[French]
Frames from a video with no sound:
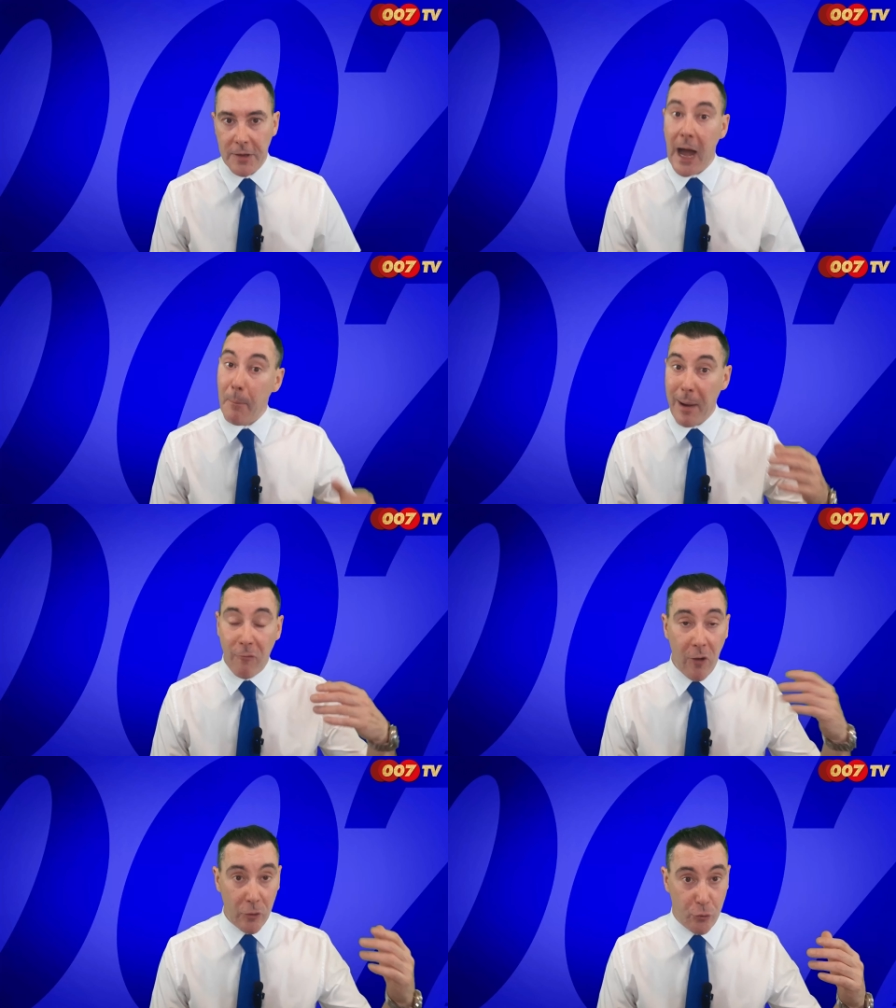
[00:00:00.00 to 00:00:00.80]
Il y a
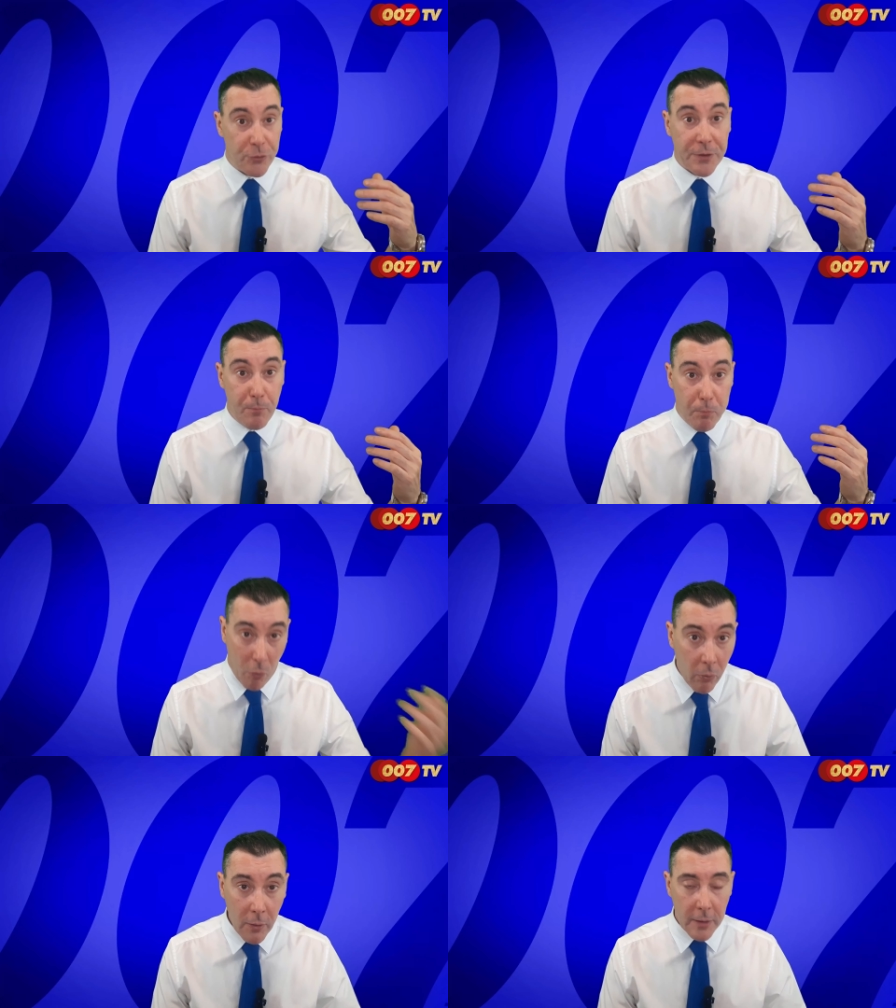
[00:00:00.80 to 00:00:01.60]
parfois du
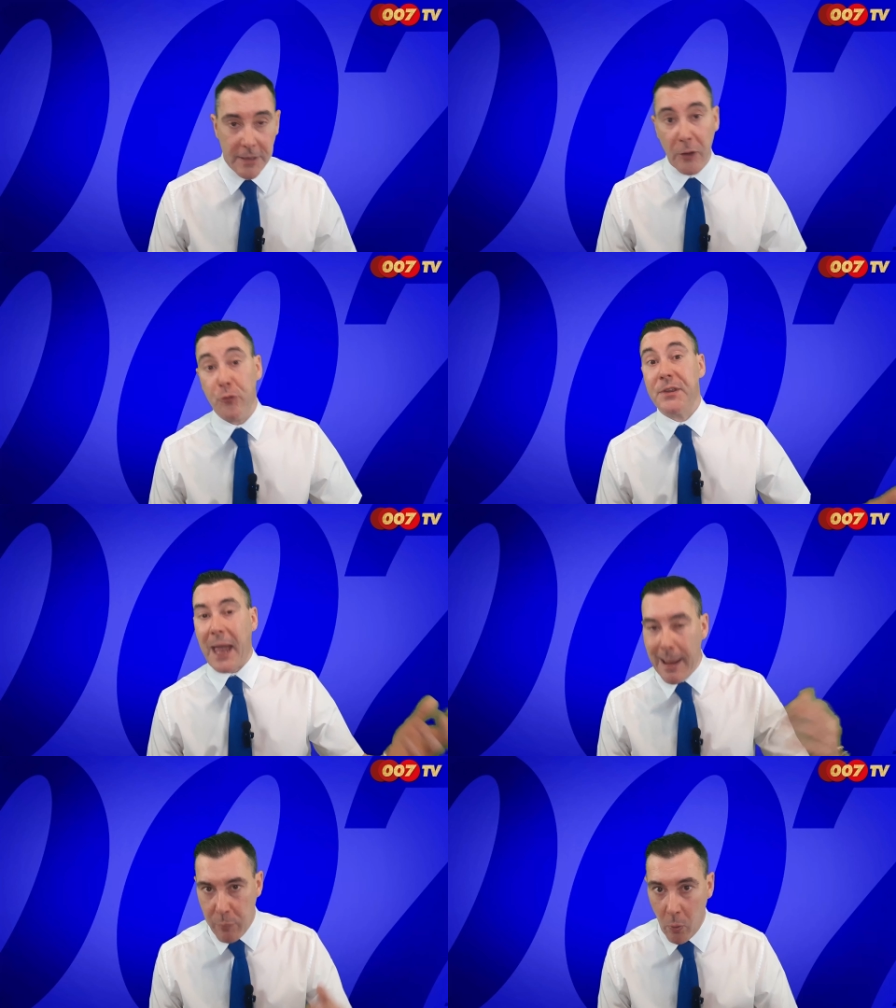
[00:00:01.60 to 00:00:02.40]
bon, il y a
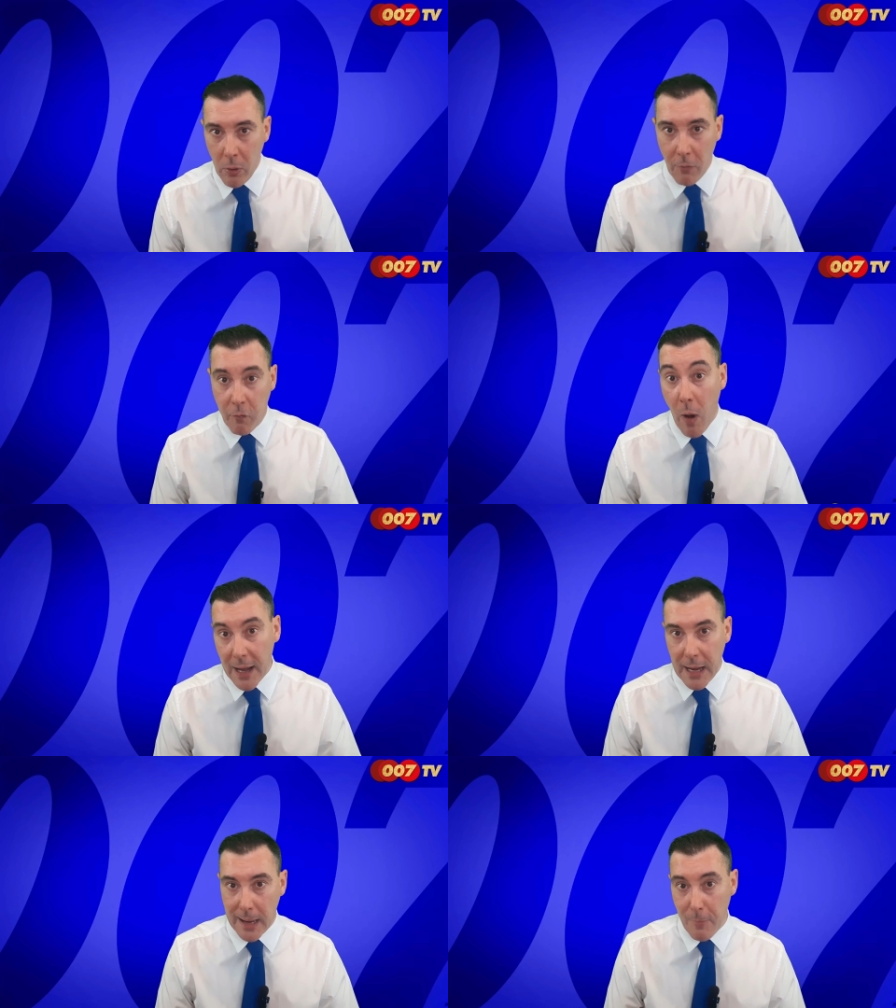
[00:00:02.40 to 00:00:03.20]
du très bon,
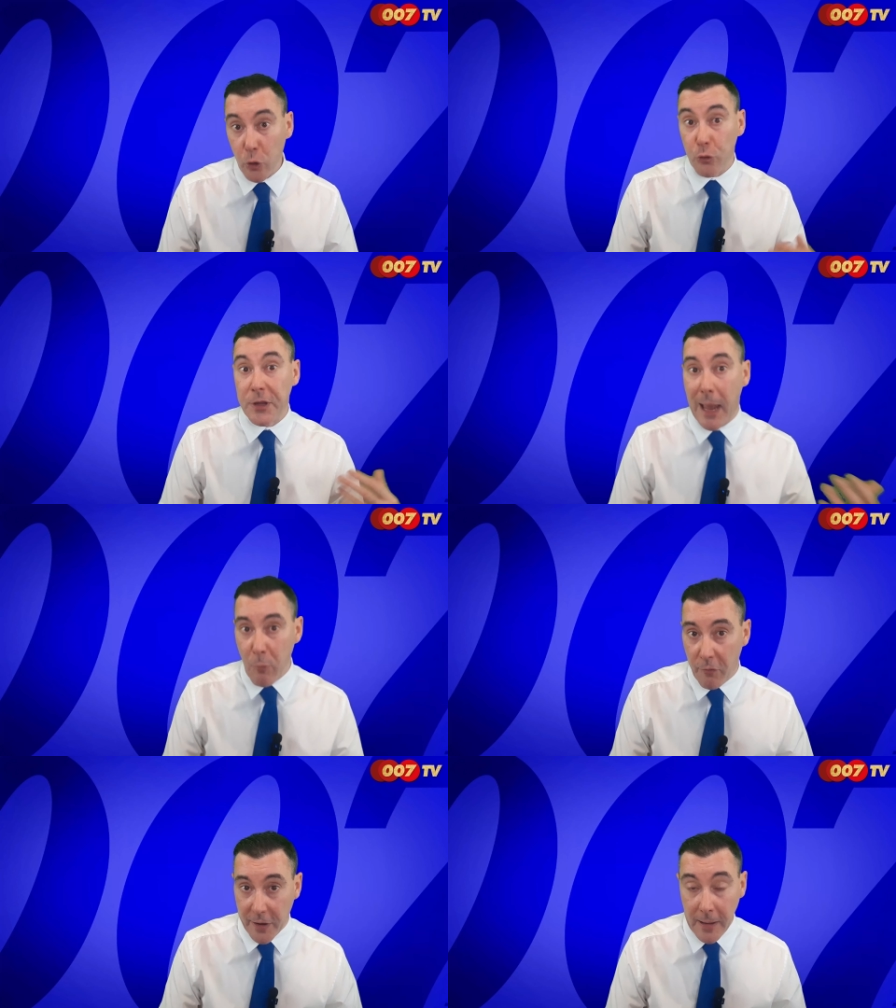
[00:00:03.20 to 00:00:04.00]
voire carrément du
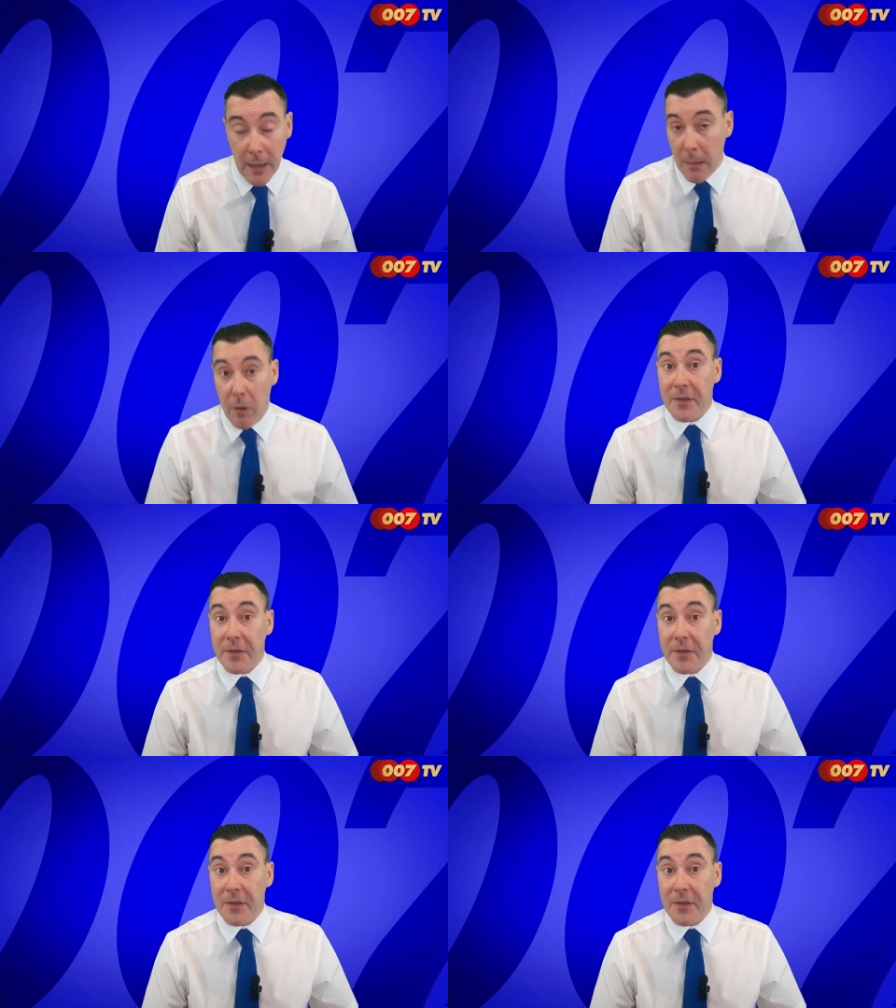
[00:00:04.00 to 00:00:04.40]
très mauvais.